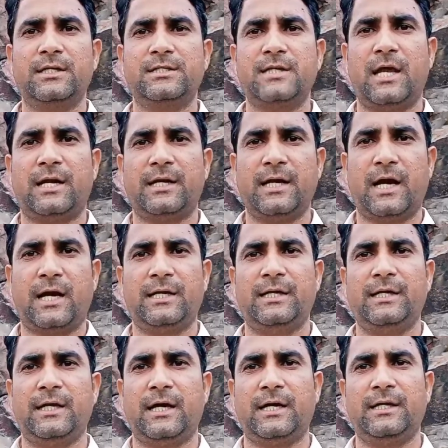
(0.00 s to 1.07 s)
इतनी सैलरी आनी
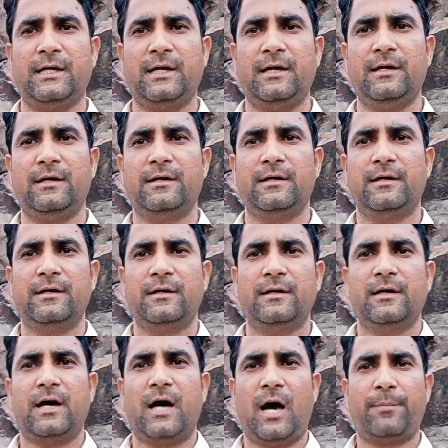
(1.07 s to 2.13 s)
ही आनी है
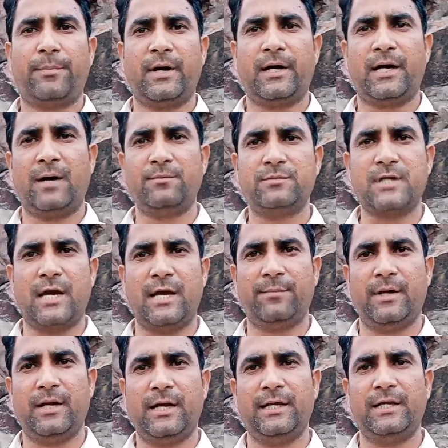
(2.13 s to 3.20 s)
आपका काम चाहे
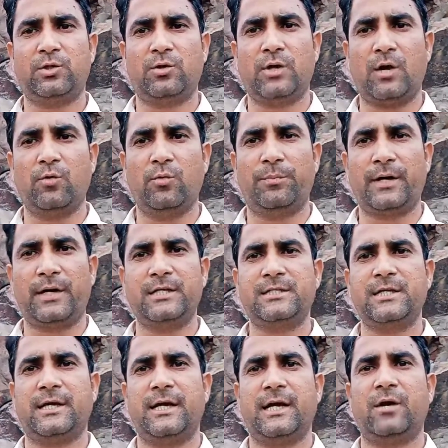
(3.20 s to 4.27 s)
भले ही थोड़ा ऊपर
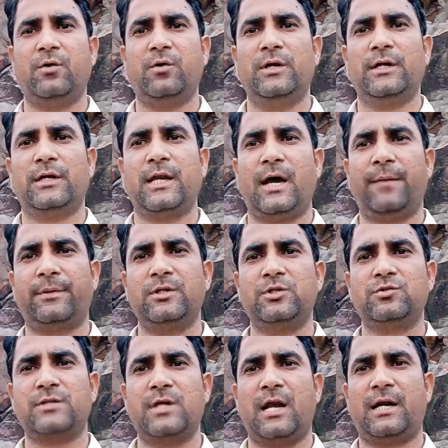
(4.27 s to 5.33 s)
नीचे गया हो लेकिन आपकी
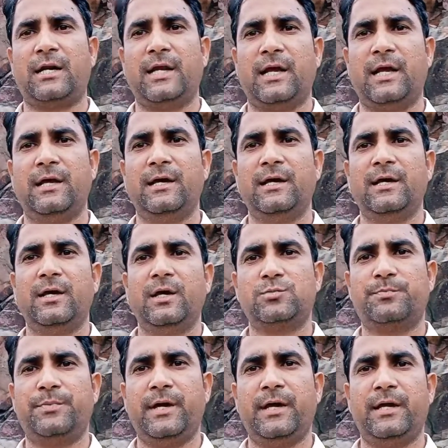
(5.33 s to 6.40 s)
जो सैलरी है
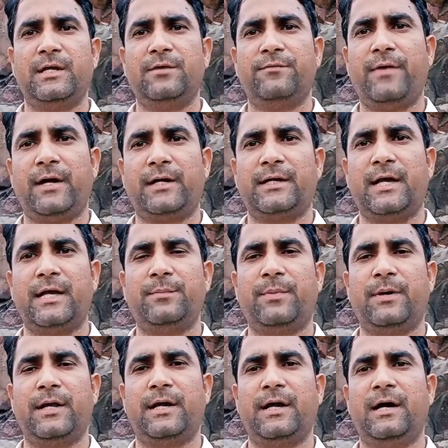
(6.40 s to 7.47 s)
उस पर इफ़ेक्ट नहीं
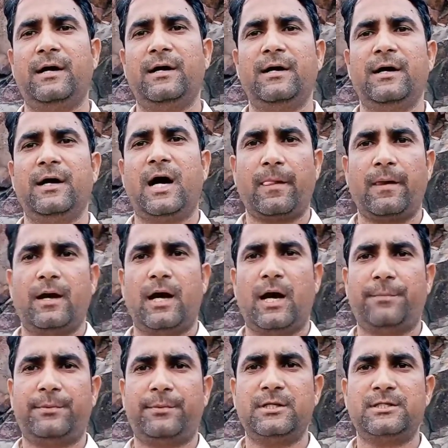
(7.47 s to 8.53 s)
पड़ेगा
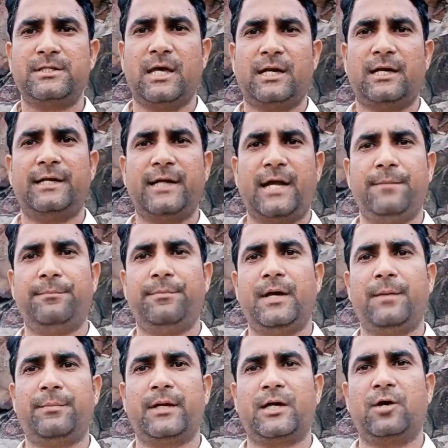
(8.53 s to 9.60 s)
आपकी सैलरी टाइम
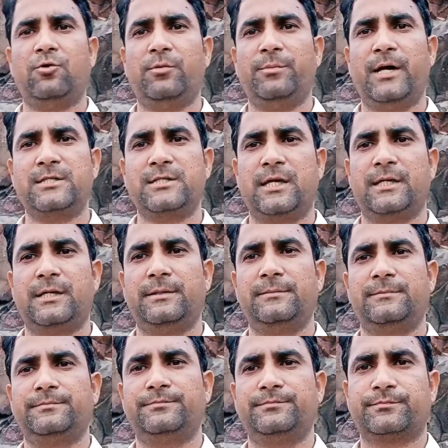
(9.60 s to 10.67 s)
पे आपके अकाउंट में आ जाएगी
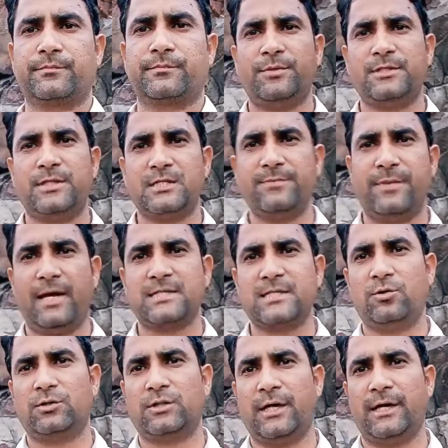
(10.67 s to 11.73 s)
तो बिज़नेस में
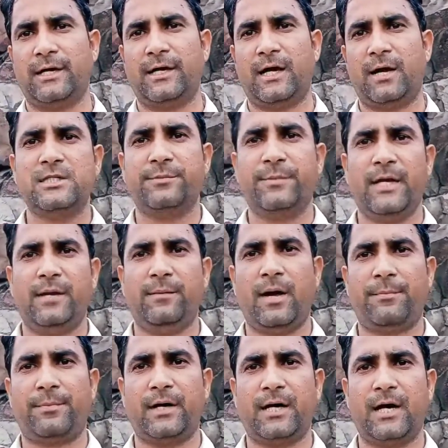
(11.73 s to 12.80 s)
ऐसा होता है अगर किसी महीने में
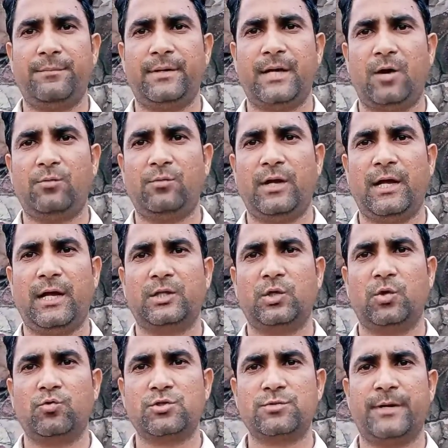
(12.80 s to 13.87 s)
आपका काम डाउन है
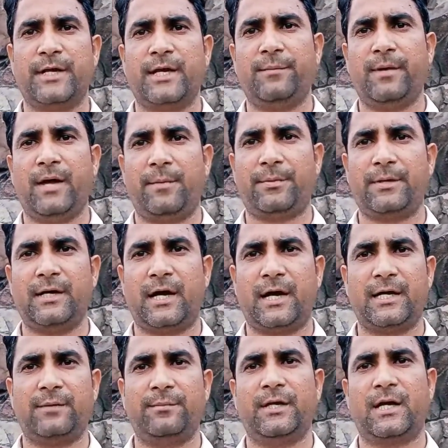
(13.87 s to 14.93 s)
तो उस महीने में आपकी
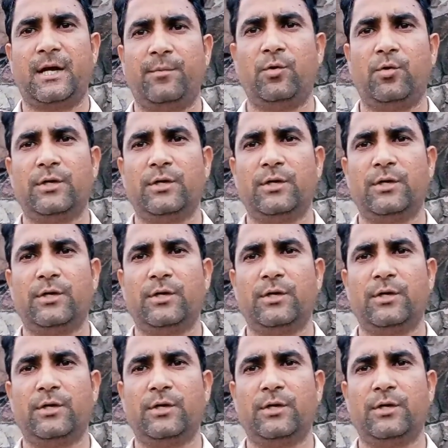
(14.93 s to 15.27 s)
अर्निंग भी कम